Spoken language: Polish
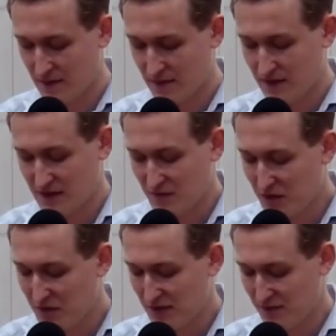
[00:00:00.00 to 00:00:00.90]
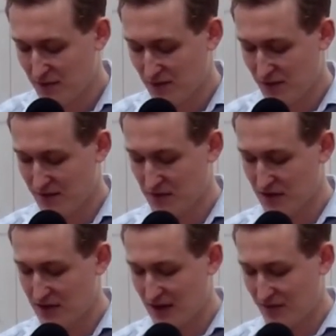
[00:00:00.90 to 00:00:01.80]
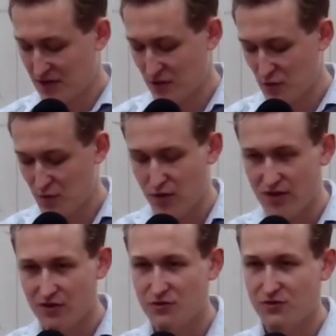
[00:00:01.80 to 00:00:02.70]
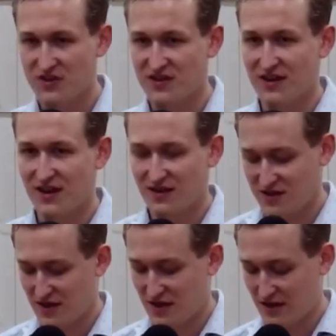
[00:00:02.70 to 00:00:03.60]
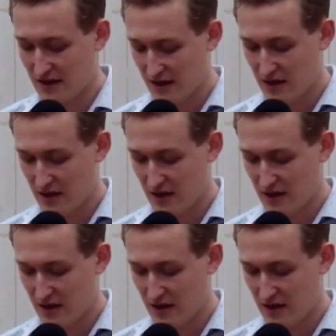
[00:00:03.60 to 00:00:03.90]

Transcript: To jest moment, w którym czytamy, że u progu czyha grzech,